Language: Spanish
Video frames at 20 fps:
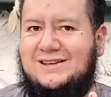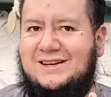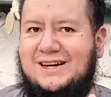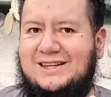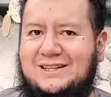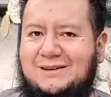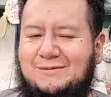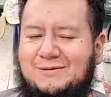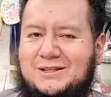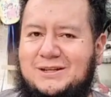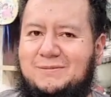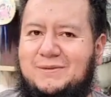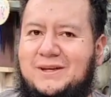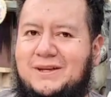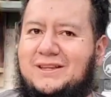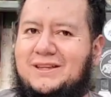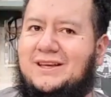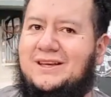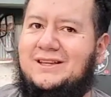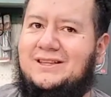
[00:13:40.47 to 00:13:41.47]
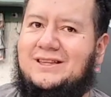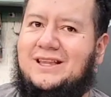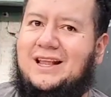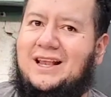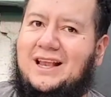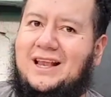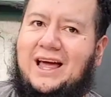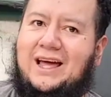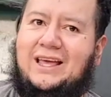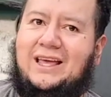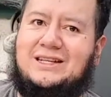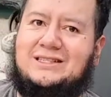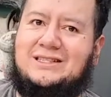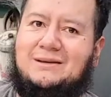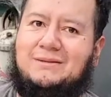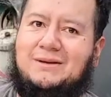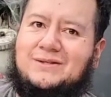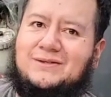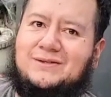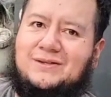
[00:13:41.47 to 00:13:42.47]
Estamos al pendiente. Denle like, ya
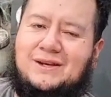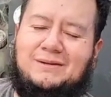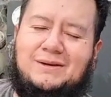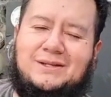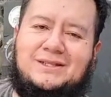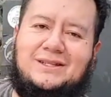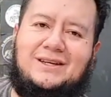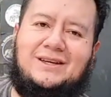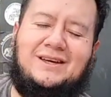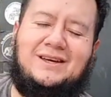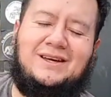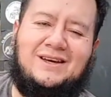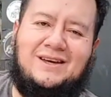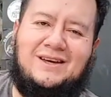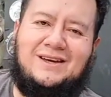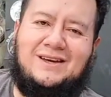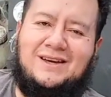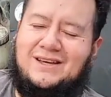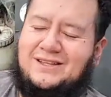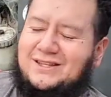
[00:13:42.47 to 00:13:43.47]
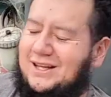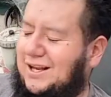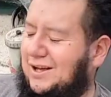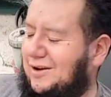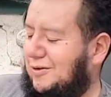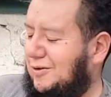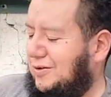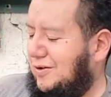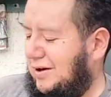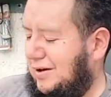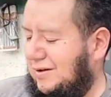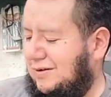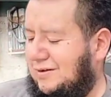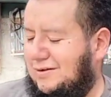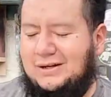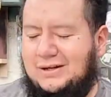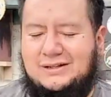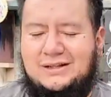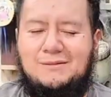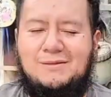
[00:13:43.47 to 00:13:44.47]
saben, suscríbanse, echenle cotorreo.
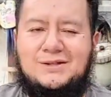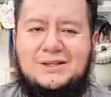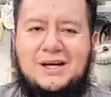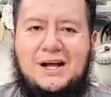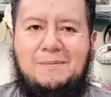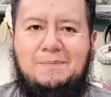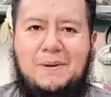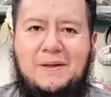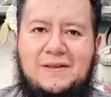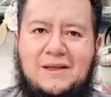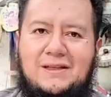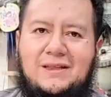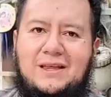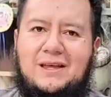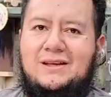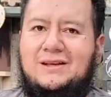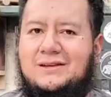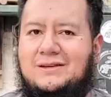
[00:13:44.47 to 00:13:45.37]
Estamos al pendiente.